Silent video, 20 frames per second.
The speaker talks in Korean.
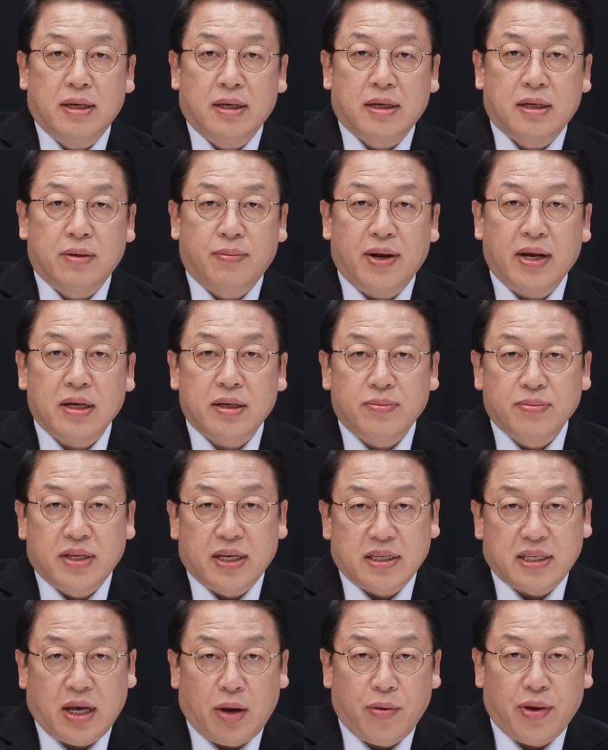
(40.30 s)
그만큼
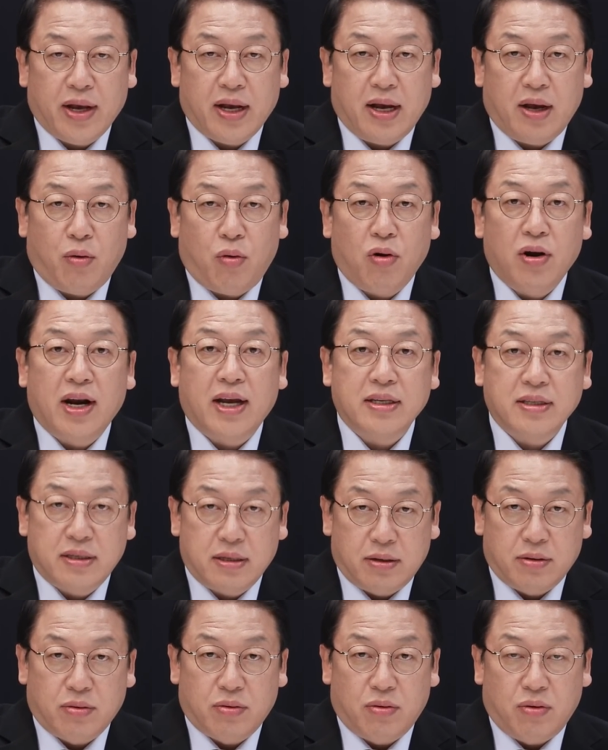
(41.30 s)
이제 사회가
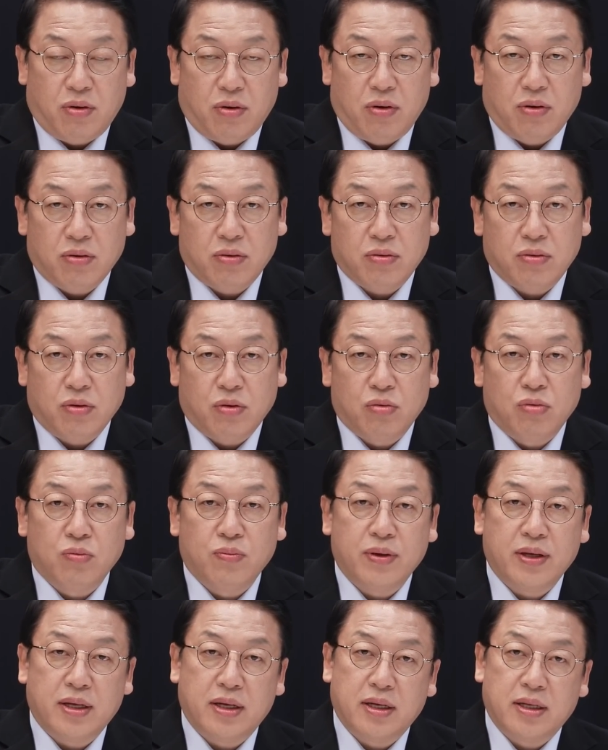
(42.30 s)
혼란스럽고 또
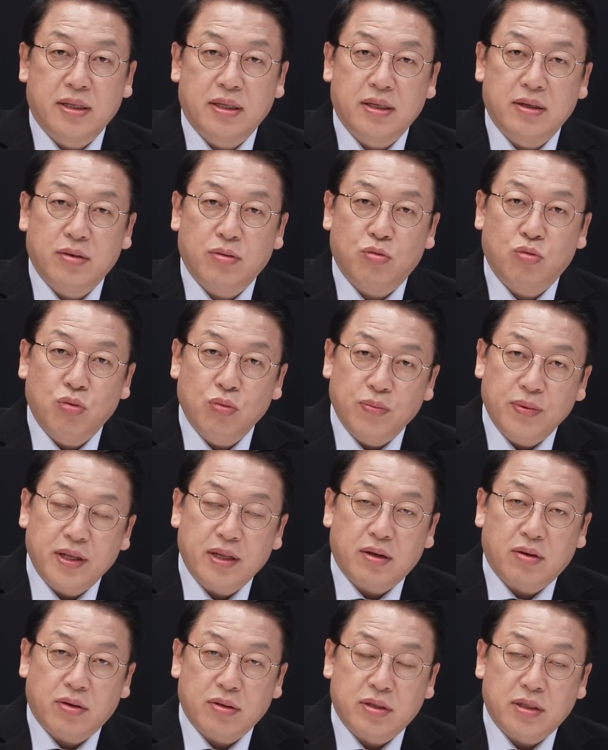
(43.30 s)
국민은
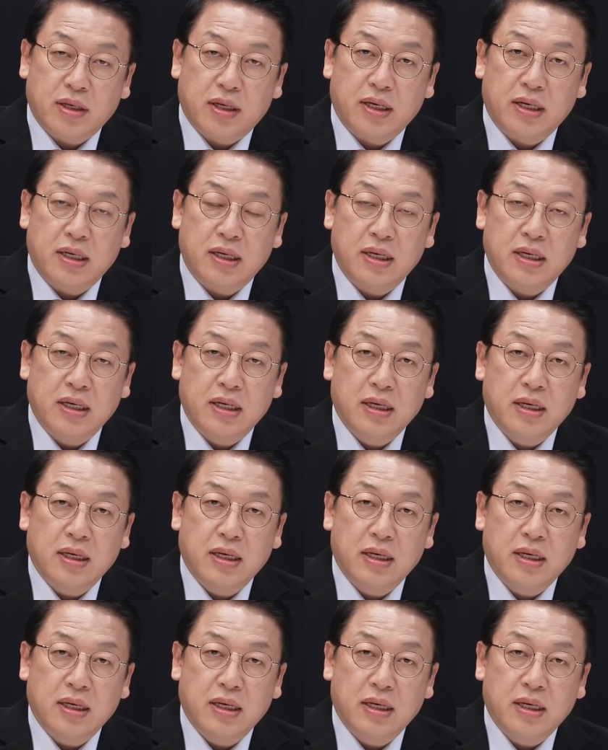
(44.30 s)
국민으로서